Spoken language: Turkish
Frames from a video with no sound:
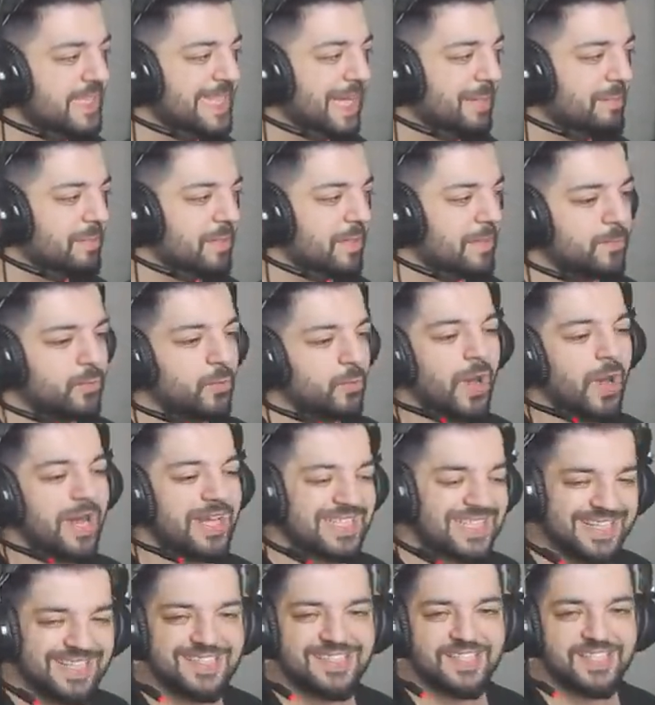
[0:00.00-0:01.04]
Tabii bu
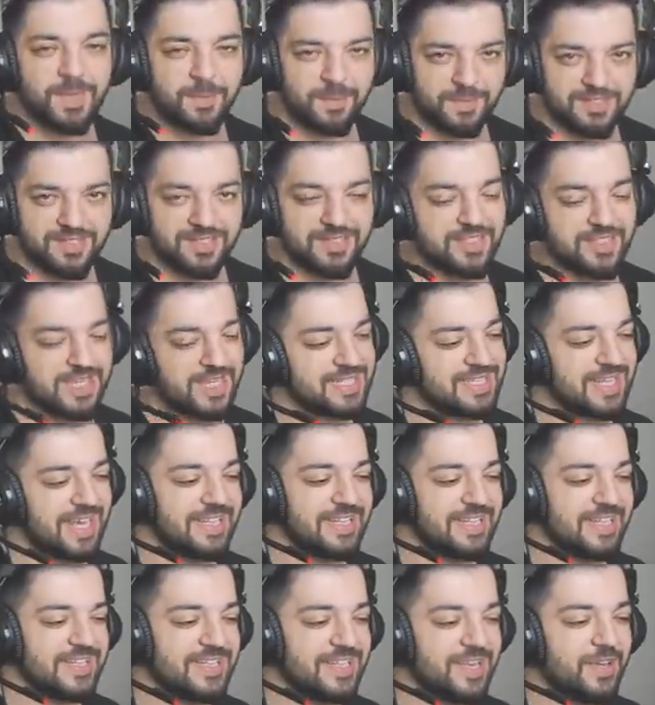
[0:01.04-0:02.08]
adayı temizleyeceğiz
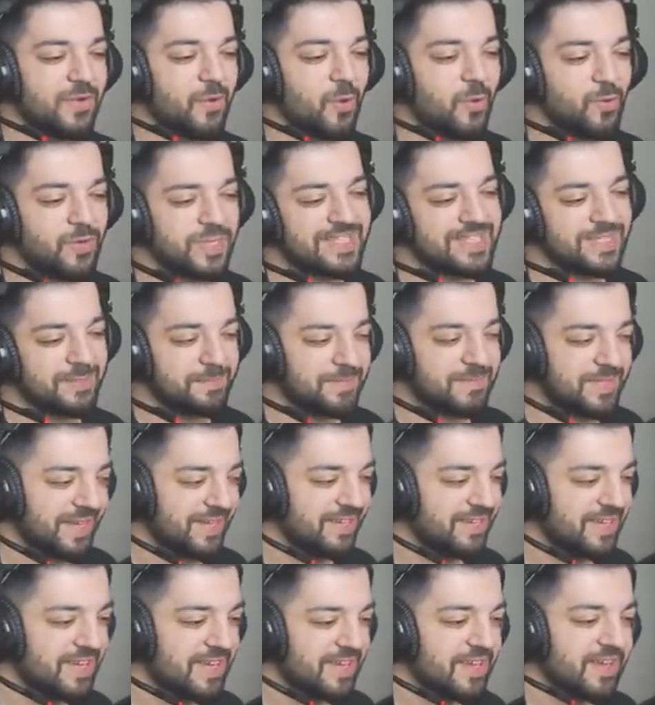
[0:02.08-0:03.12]
sadece o kısım
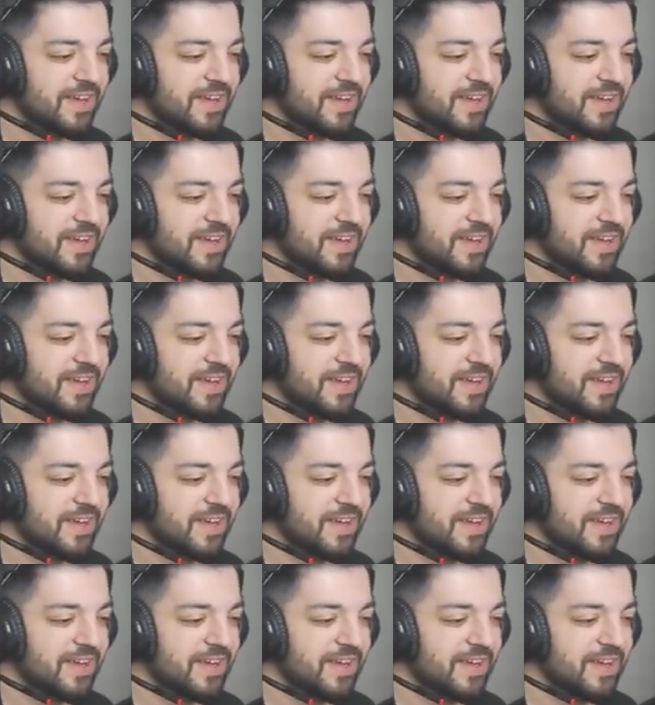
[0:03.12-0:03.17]
değil